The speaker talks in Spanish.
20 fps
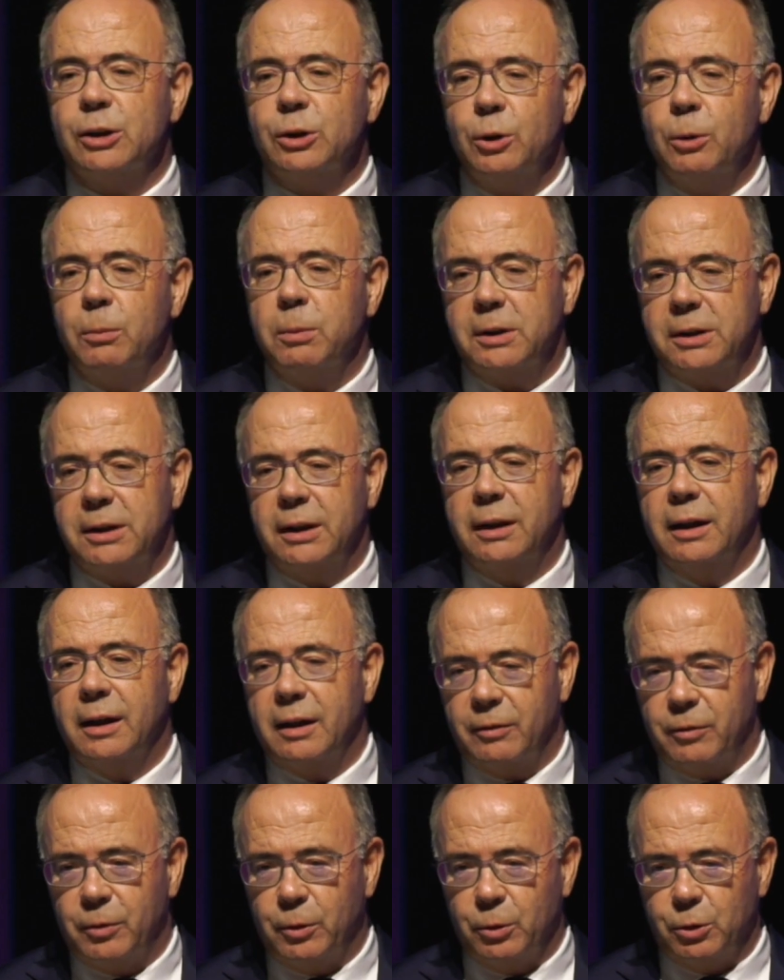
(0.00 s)
as nuevas
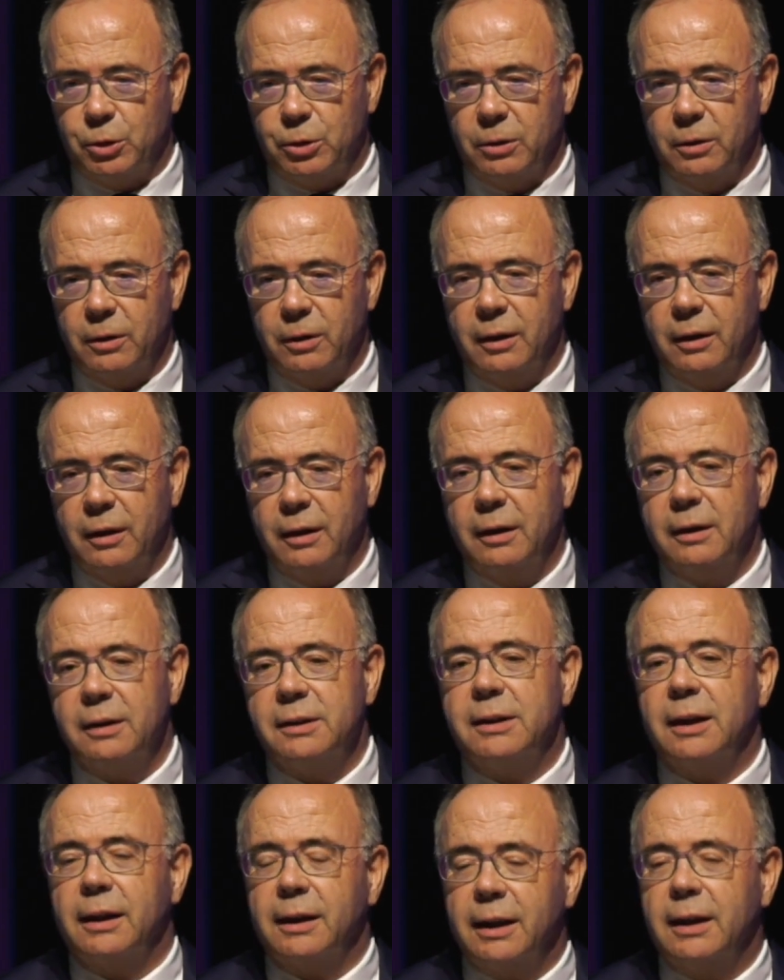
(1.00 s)
generaciones
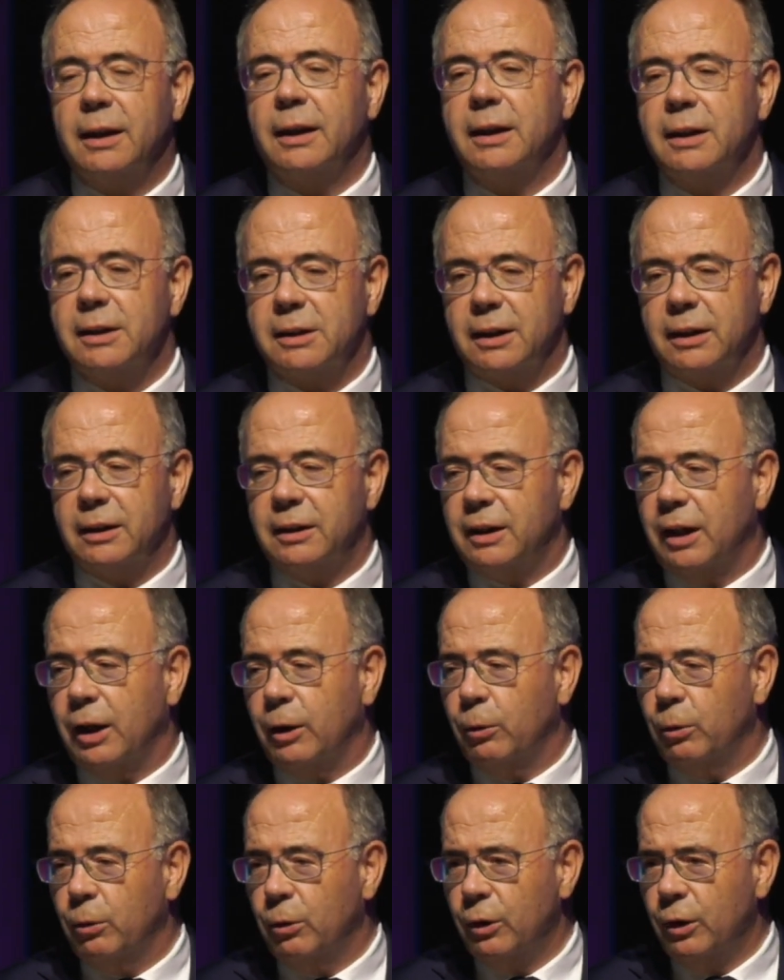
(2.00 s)
se queden en
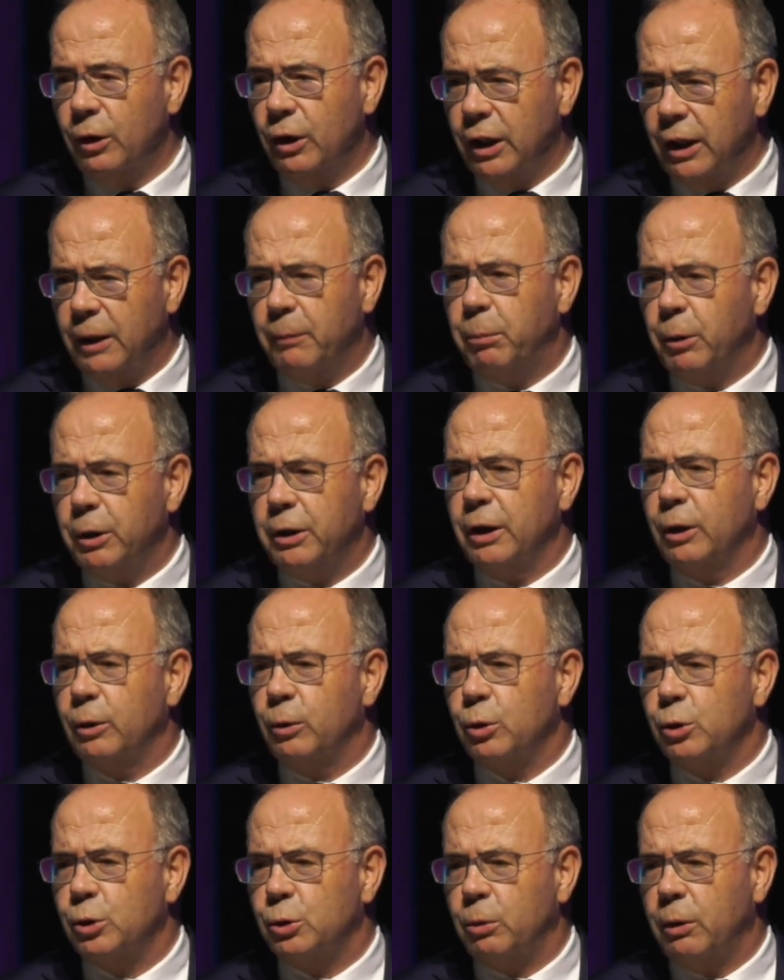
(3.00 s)
Santiago y puedan
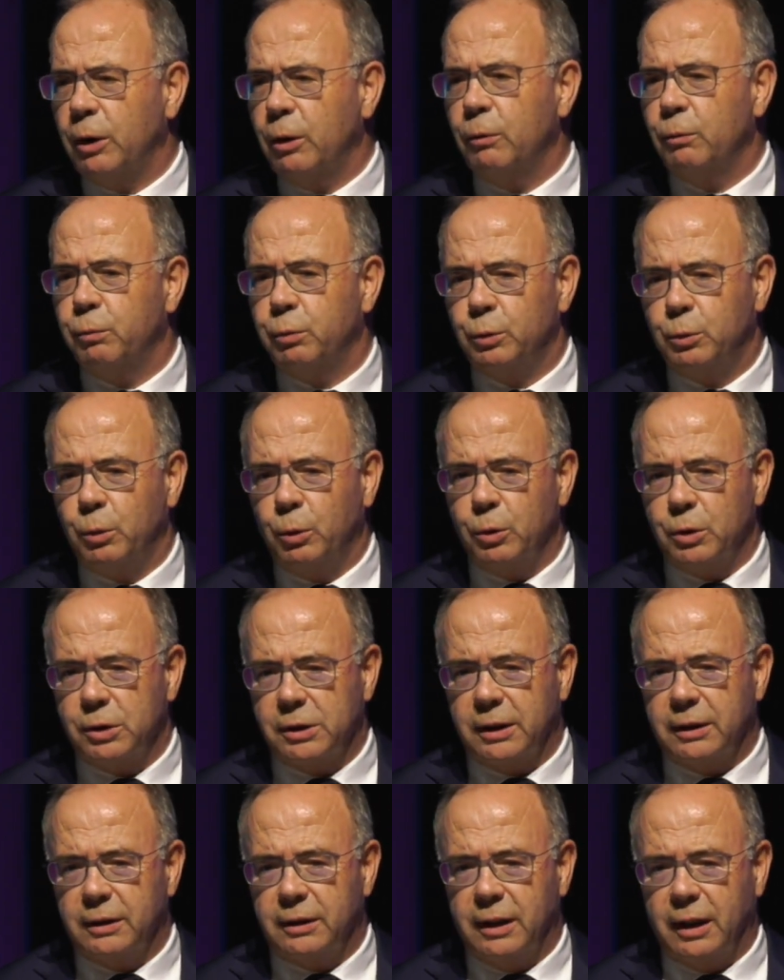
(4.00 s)
construir un futuro en
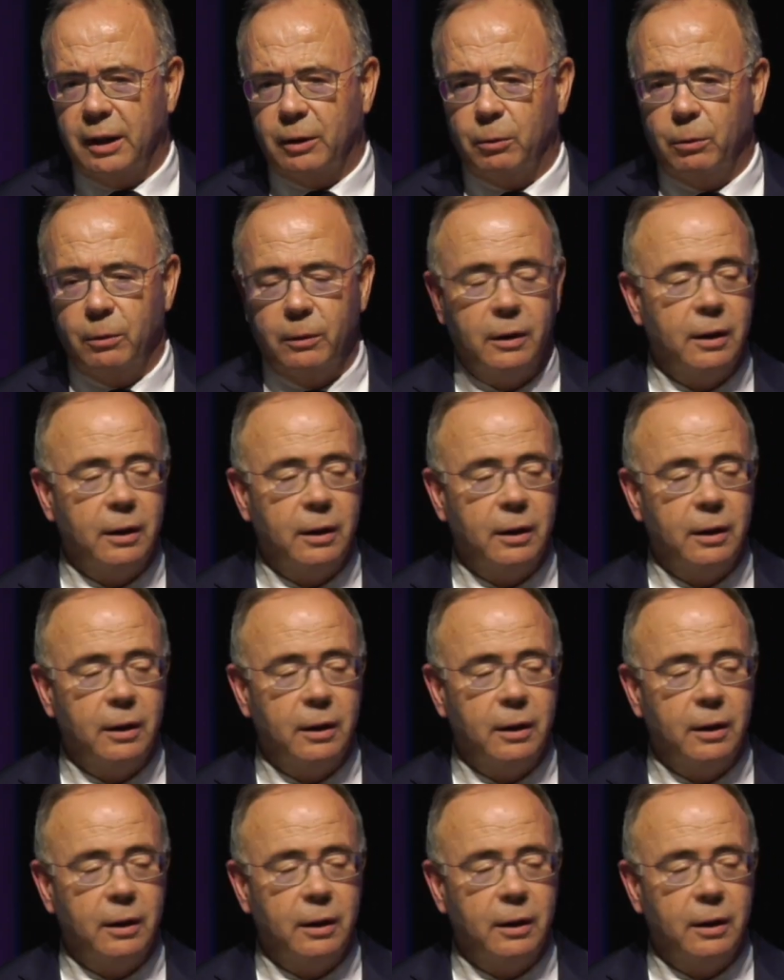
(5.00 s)
Santiago.